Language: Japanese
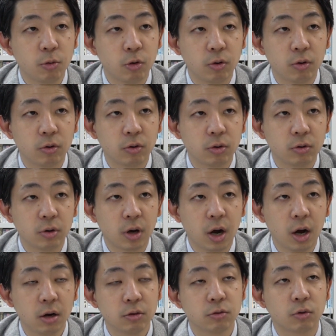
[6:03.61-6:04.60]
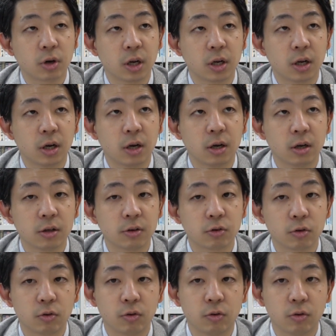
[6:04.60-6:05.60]
もあるのかな
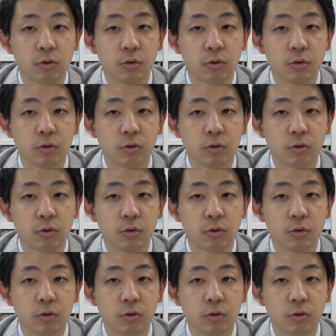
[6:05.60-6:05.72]
その